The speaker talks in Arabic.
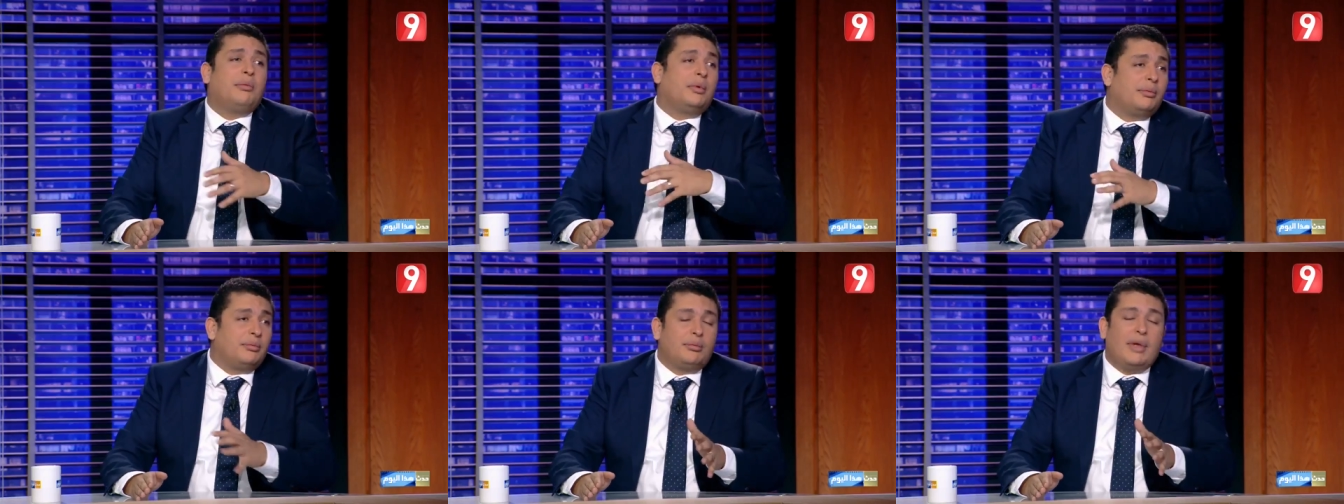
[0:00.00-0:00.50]
ما
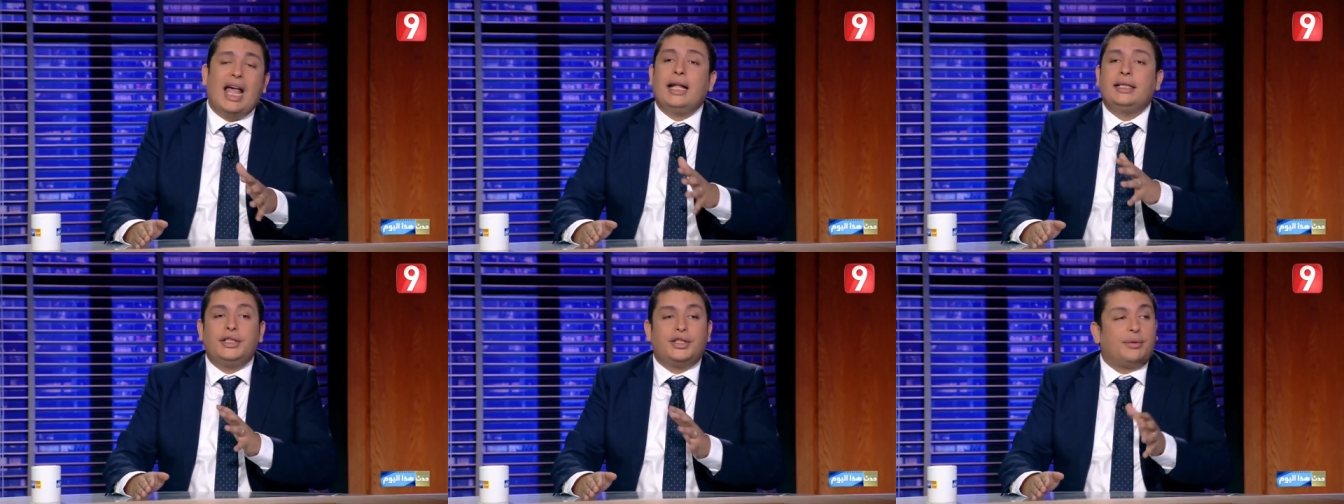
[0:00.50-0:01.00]
عادش فما
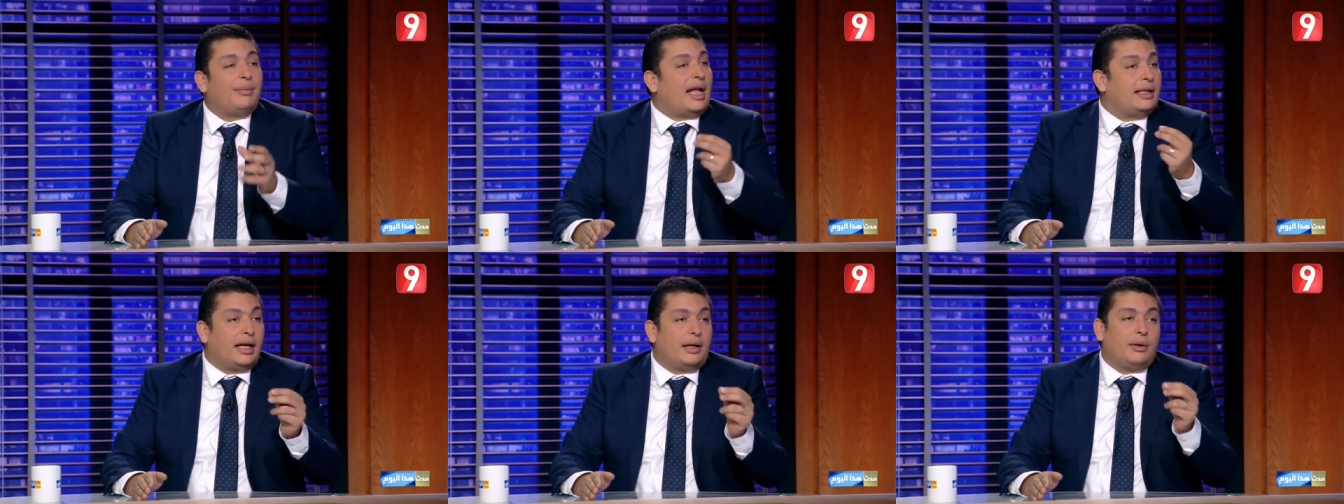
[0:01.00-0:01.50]
شكون في الاقامه
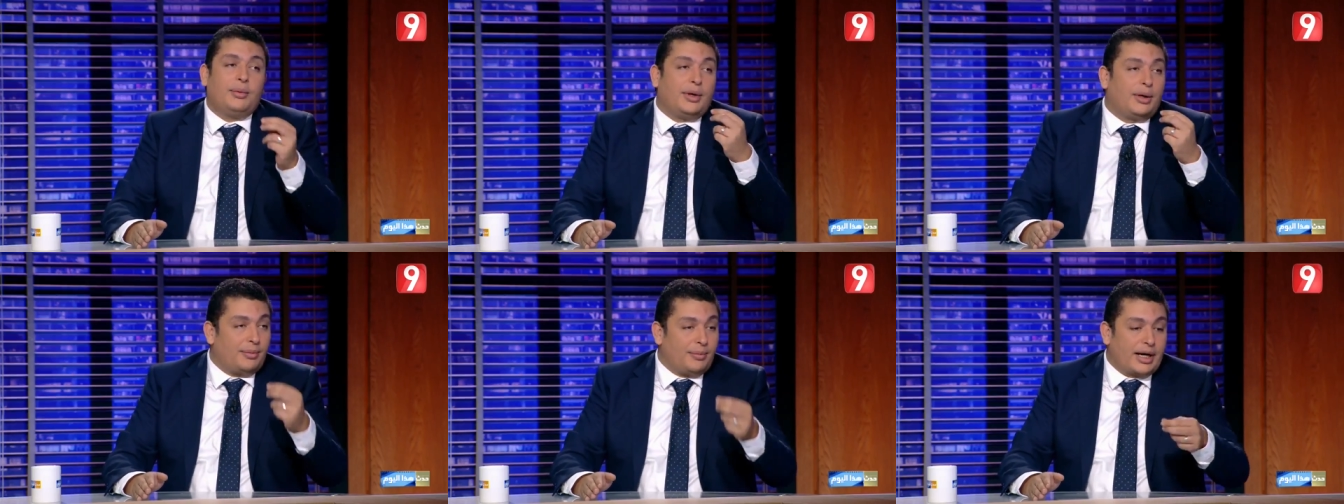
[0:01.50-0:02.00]
الجبريه
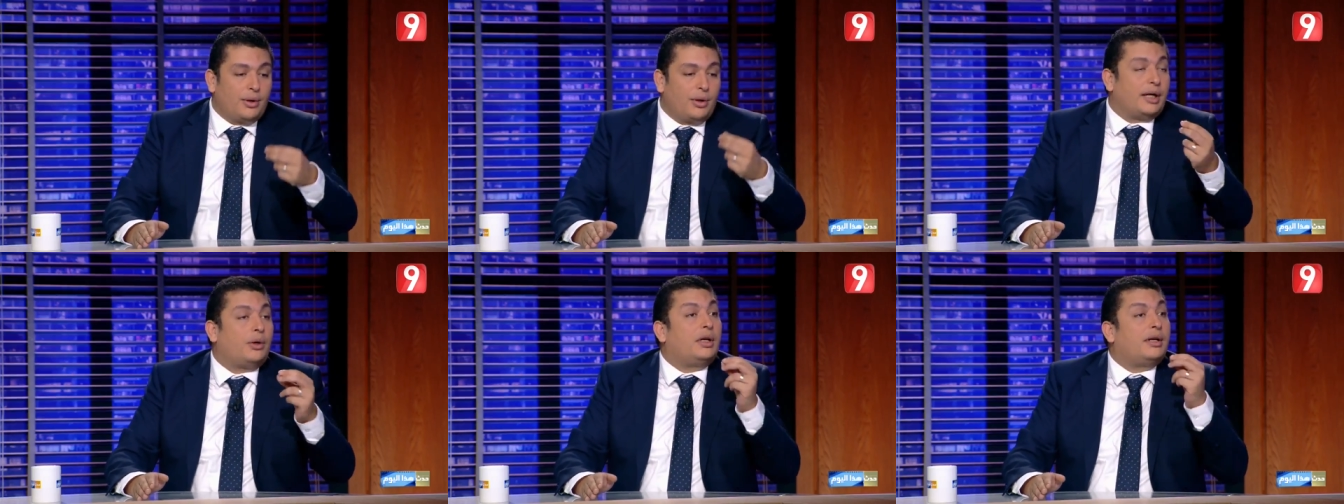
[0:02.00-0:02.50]
آه، مره
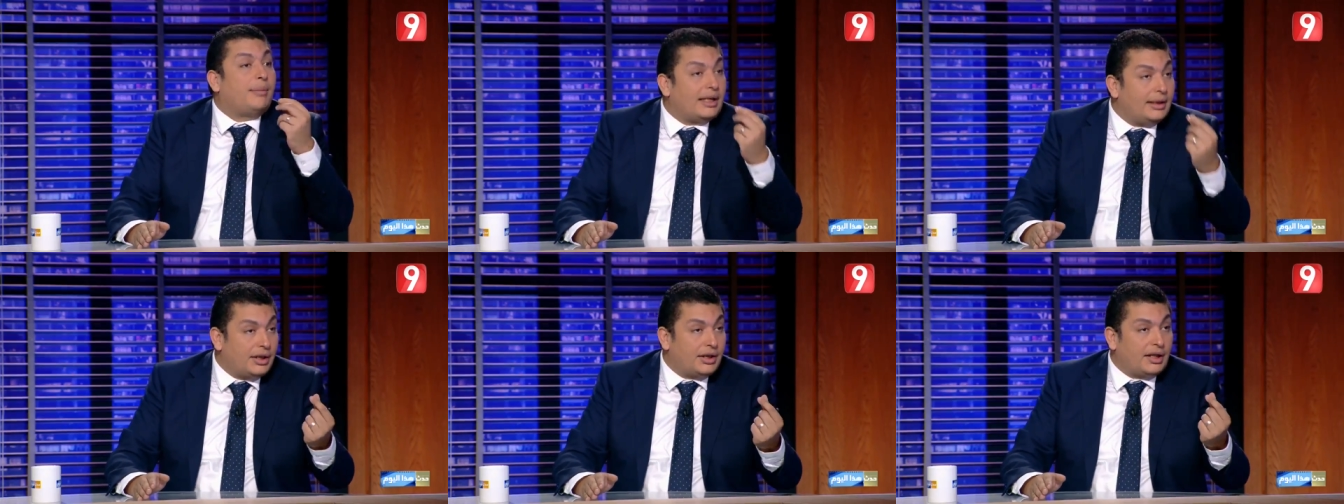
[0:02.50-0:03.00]
اخرى نقول لك ما
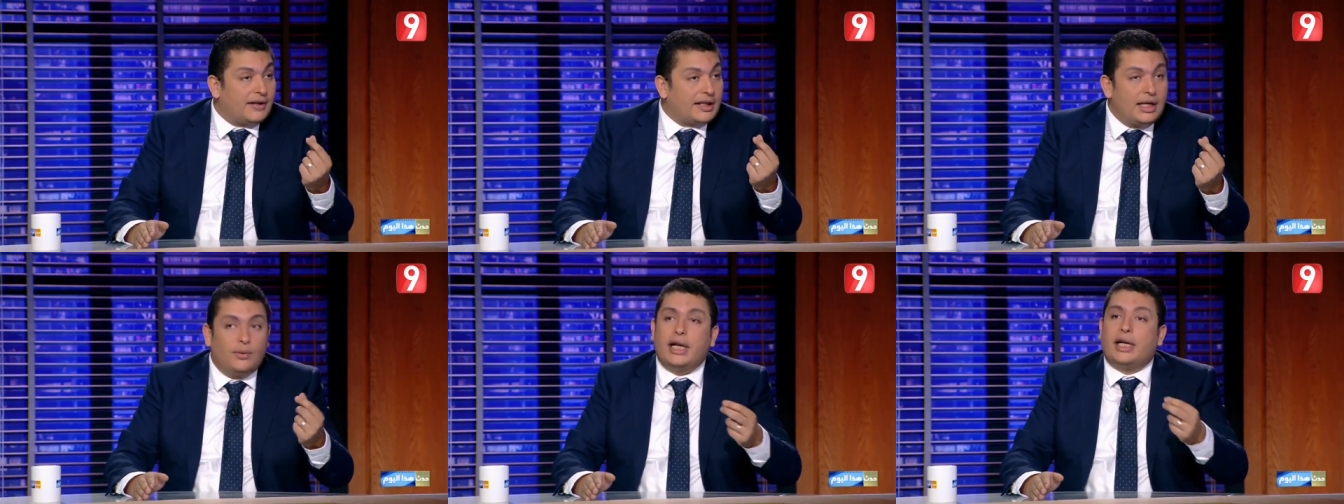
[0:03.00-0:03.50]
عنديش
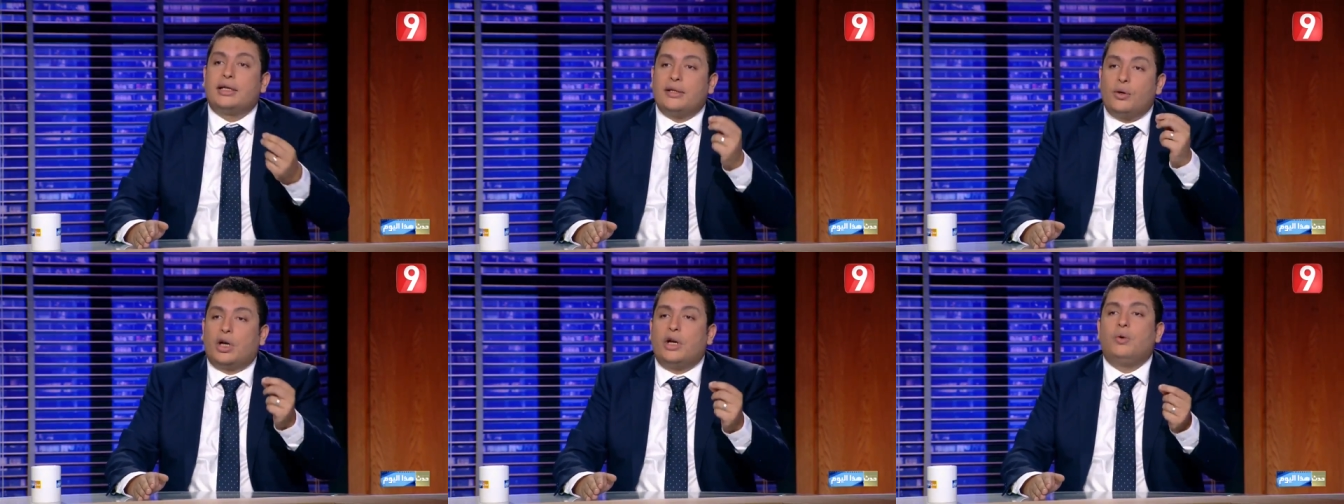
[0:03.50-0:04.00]
تفاصيل ولكن
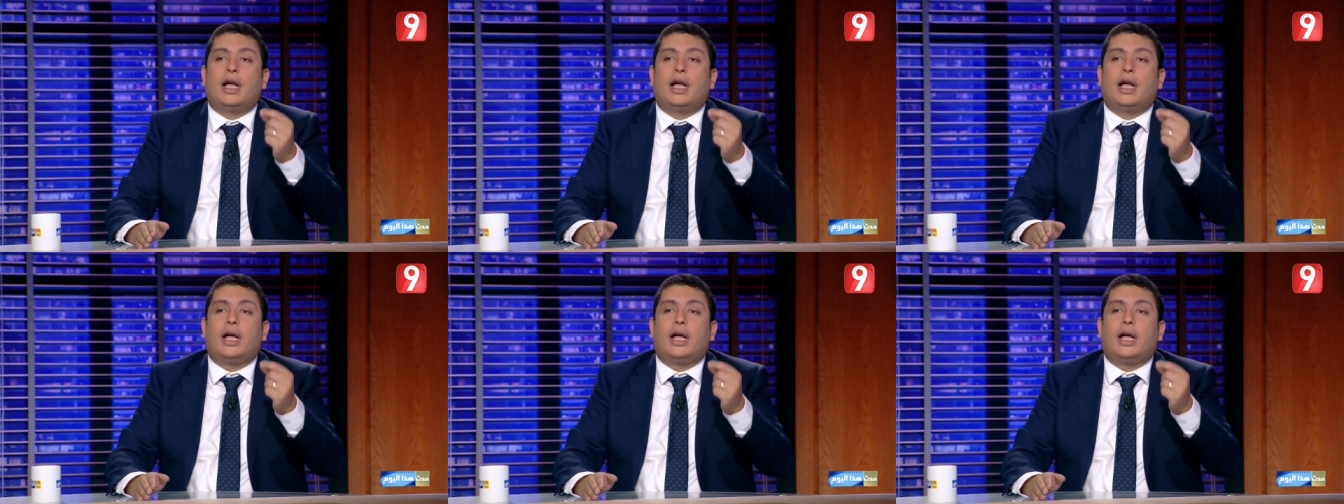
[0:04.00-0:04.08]
نتصور انه